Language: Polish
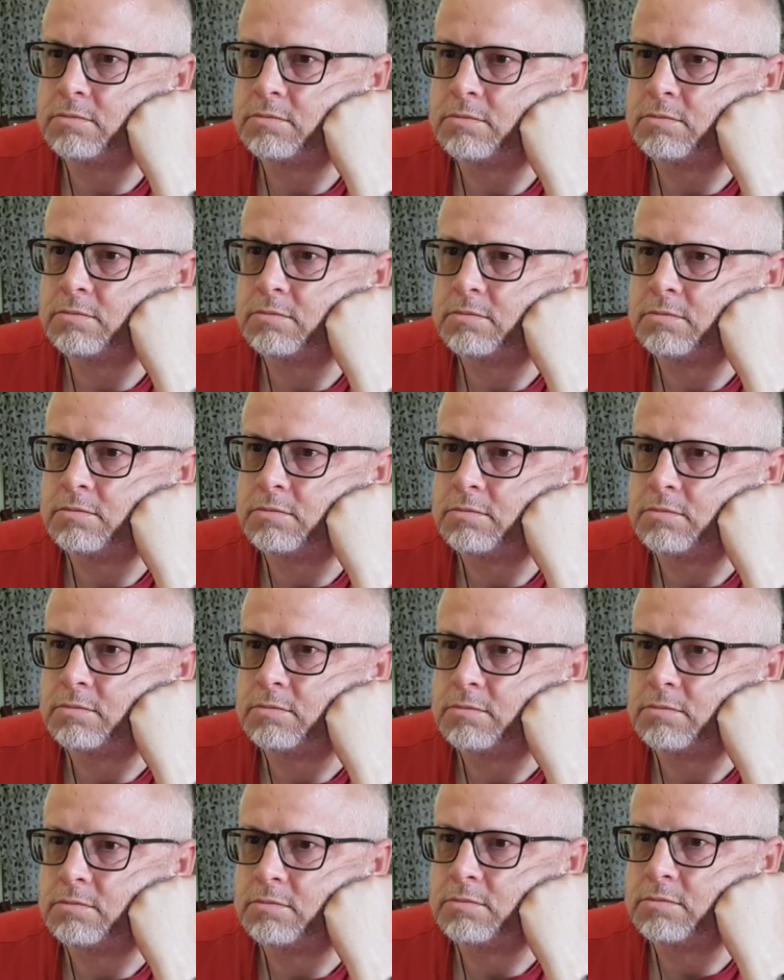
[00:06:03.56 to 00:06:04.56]
O co chodzi?
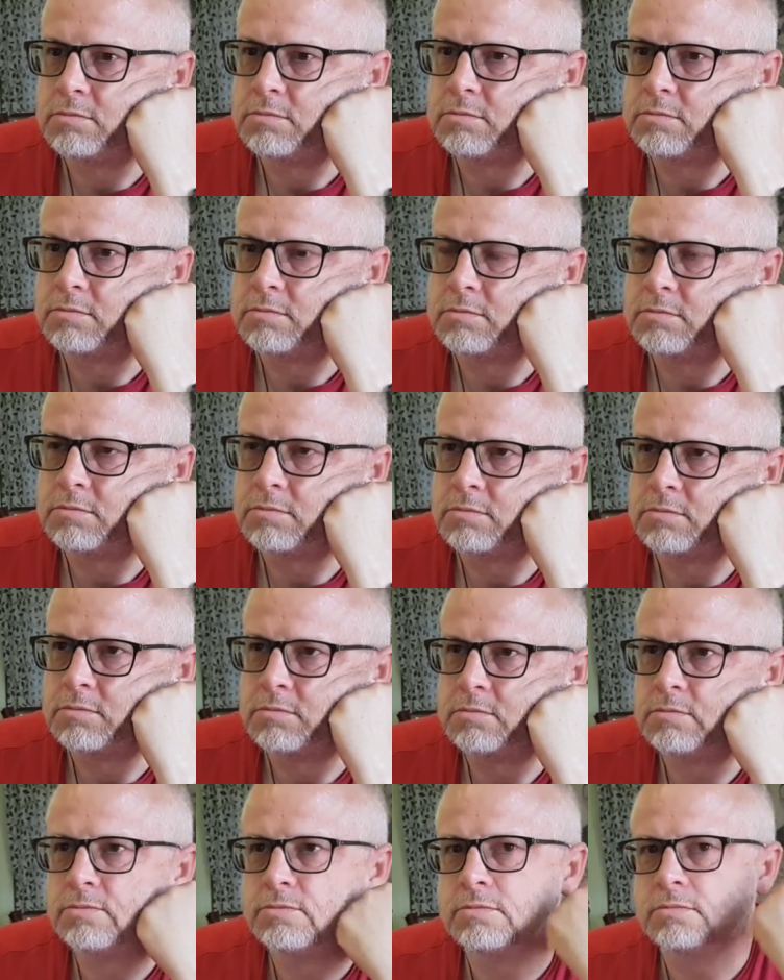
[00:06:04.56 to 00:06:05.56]

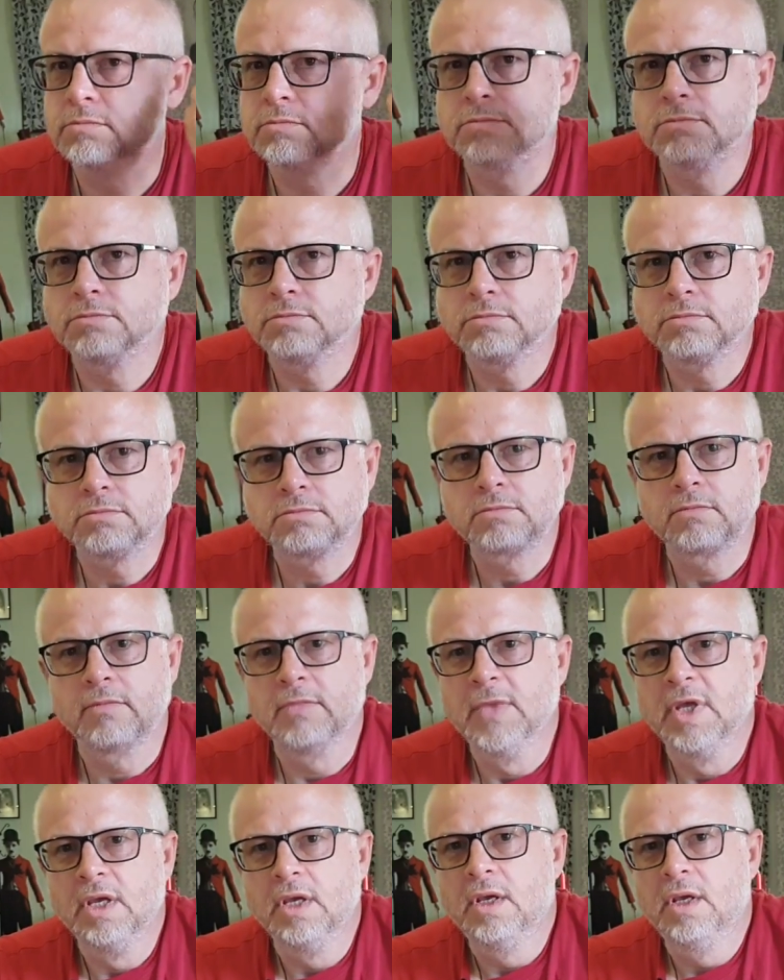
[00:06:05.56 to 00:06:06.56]
Ja odnoszę takie
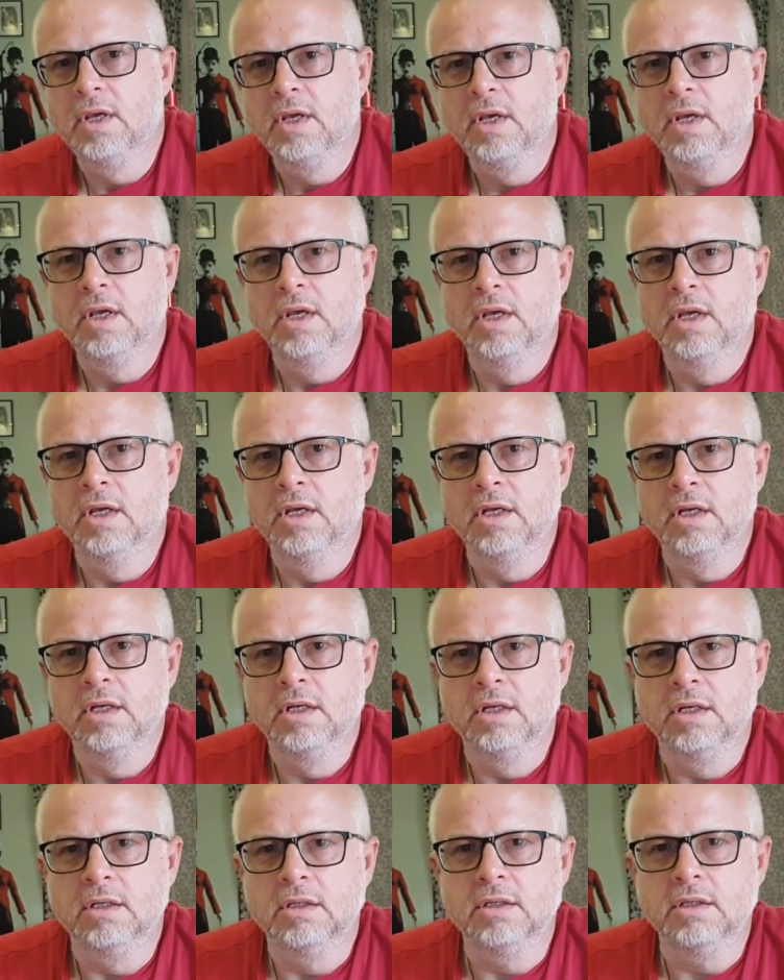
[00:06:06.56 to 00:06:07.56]
wrażenie, że trzeba
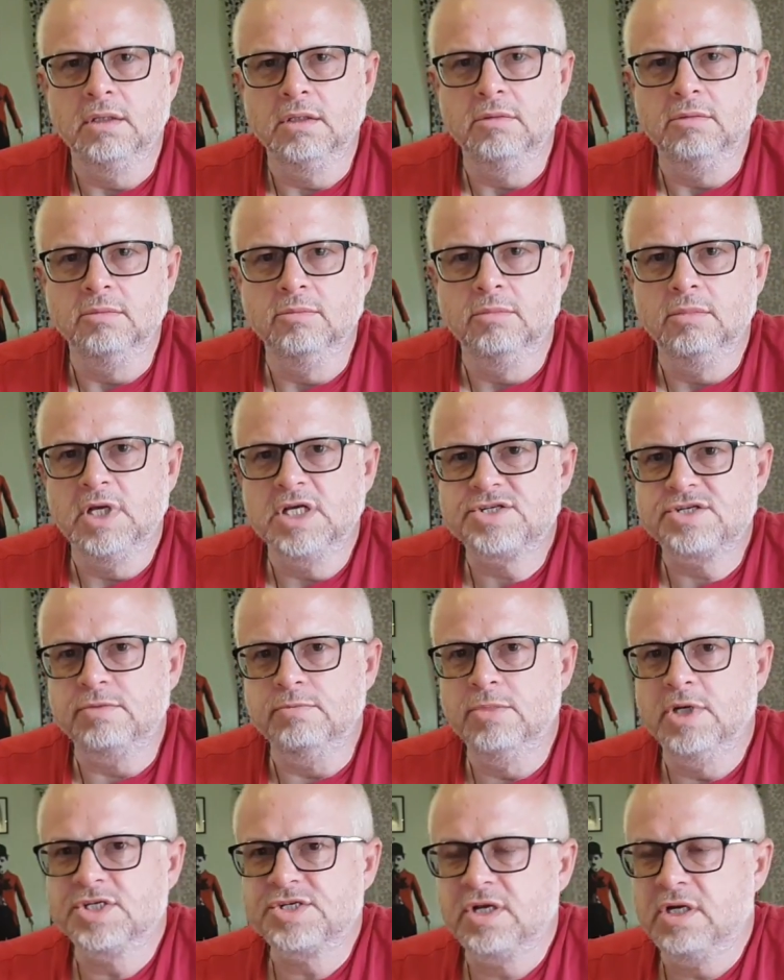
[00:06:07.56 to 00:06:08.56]
się, trzeba się masz,
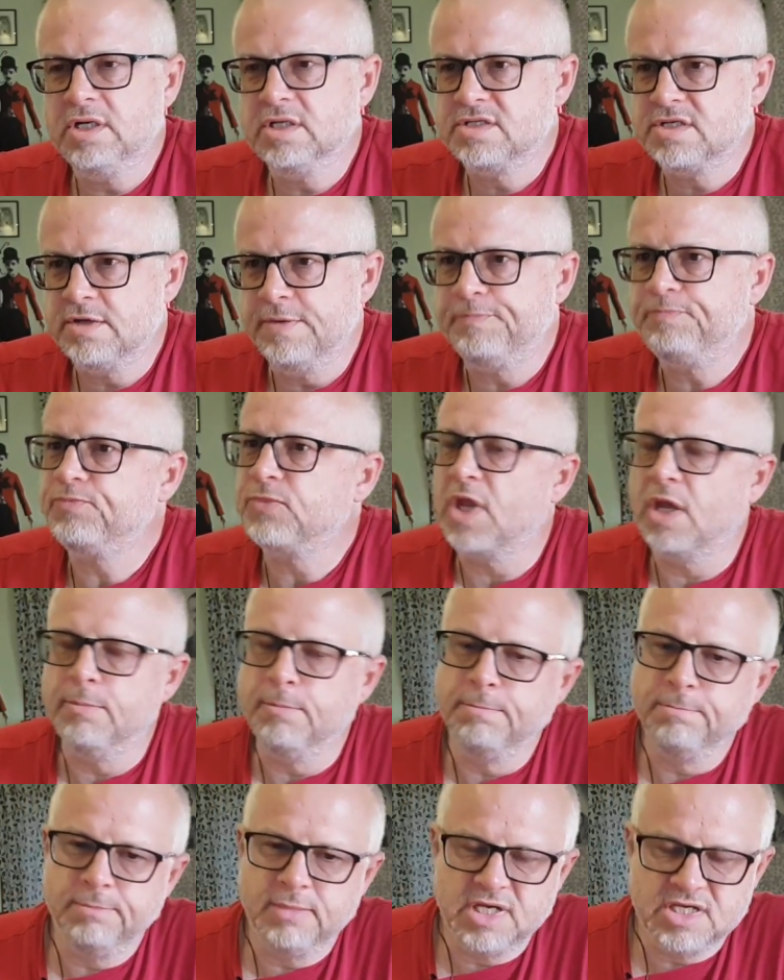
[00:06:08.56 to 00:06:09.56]
tłumaczyć masz tego, rację, że się chwali
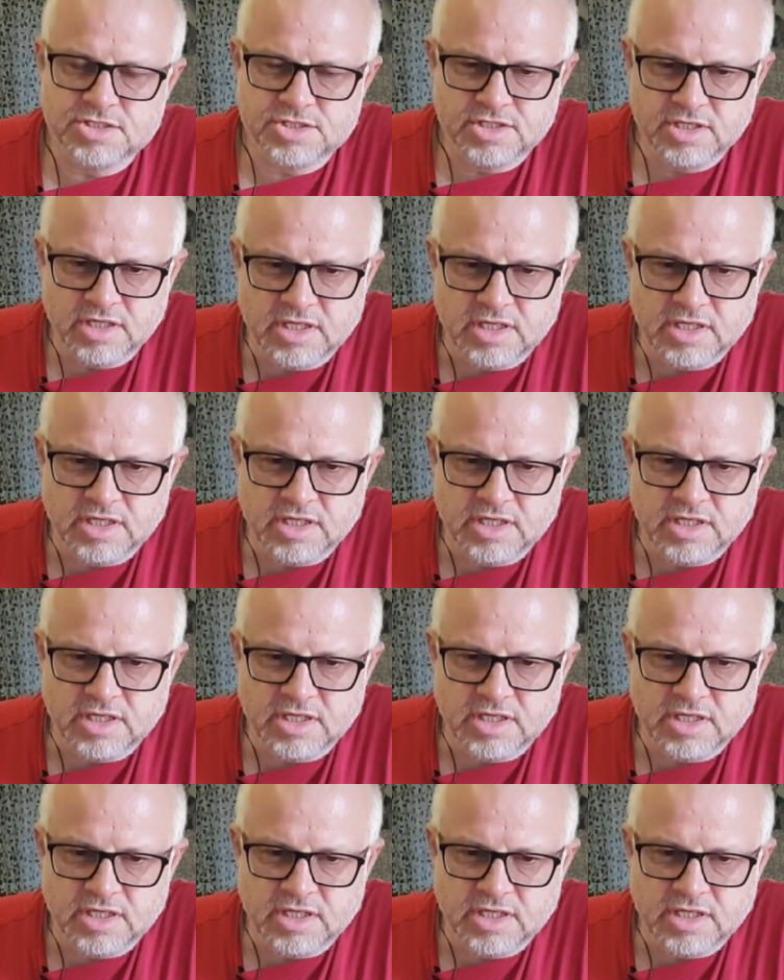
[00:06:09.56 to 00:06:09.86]
Volkswagena. Masz no.